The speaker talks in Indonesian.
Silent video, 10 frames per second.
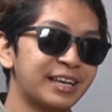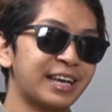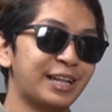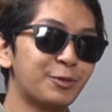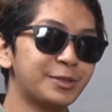
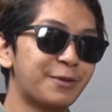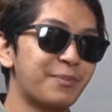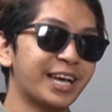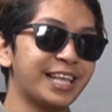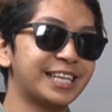Itu bisa
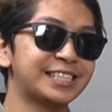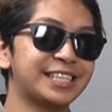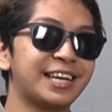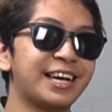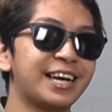pakai
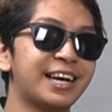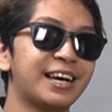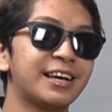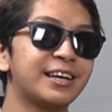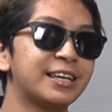jasa
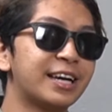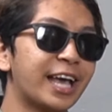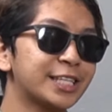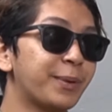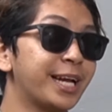uh,
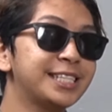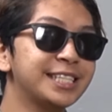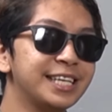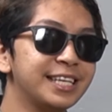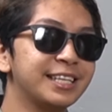
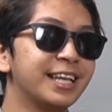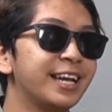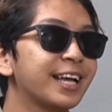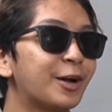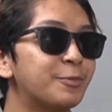ekspedisi.
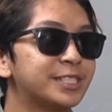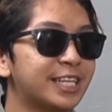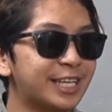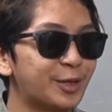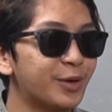Jadi kalau misal
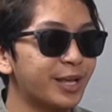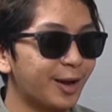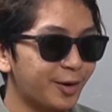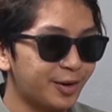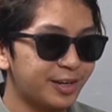satu
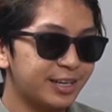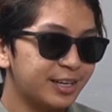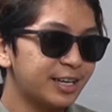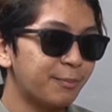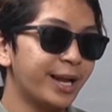kilo
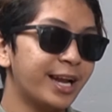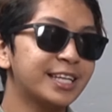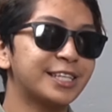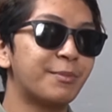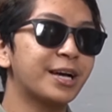beda
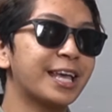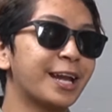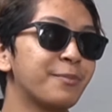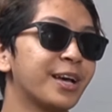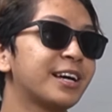sama
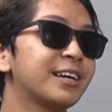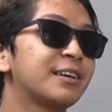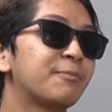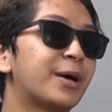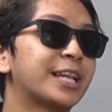kirim yang
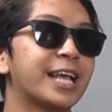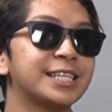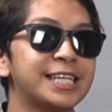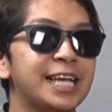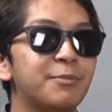partai
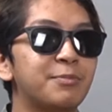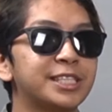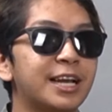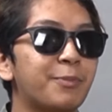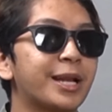kecil.
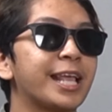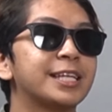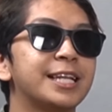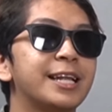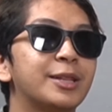Misal partai
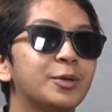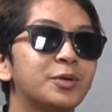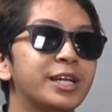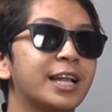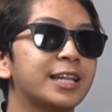kecil itu
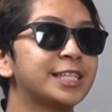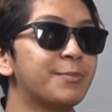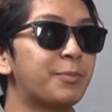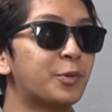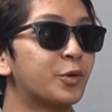di atas
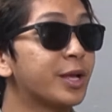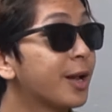50